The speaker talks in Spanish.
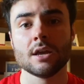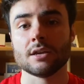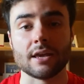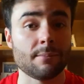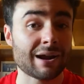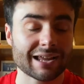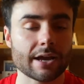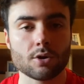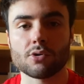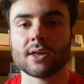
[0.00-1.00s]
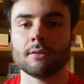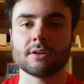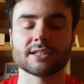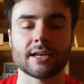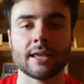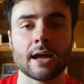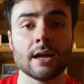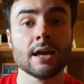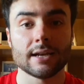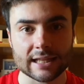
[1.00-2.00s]
y el margen cruzado que sería
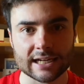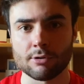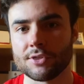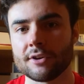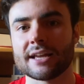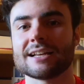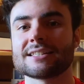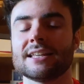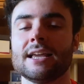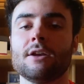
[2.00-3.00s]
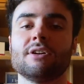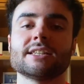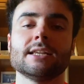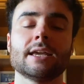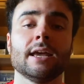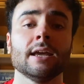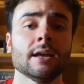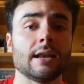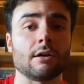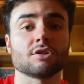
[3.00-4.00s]
la traducción en castellano, así que
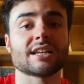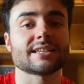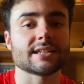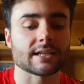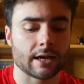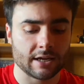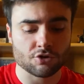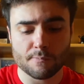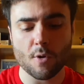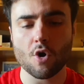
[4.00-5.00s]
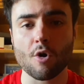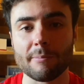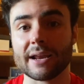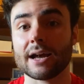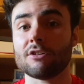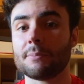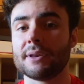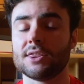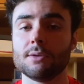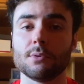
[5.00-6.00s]
la cosa es esa, es un poco complicado al
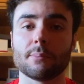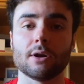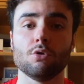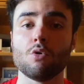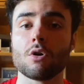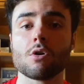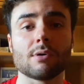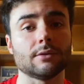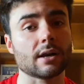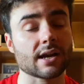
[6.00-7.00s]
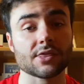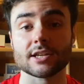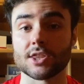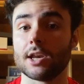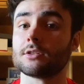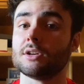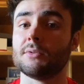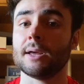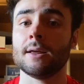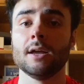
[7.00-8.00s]
principio, pero luego cuando alcanzas cierto
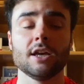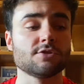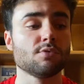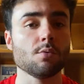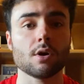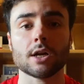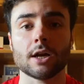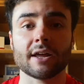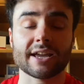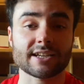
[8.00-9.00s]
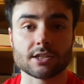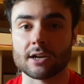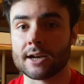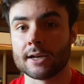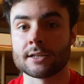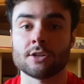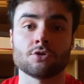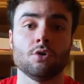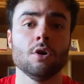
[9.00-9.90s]
nivel es muy bueno a la hora de gestionar el riesgo.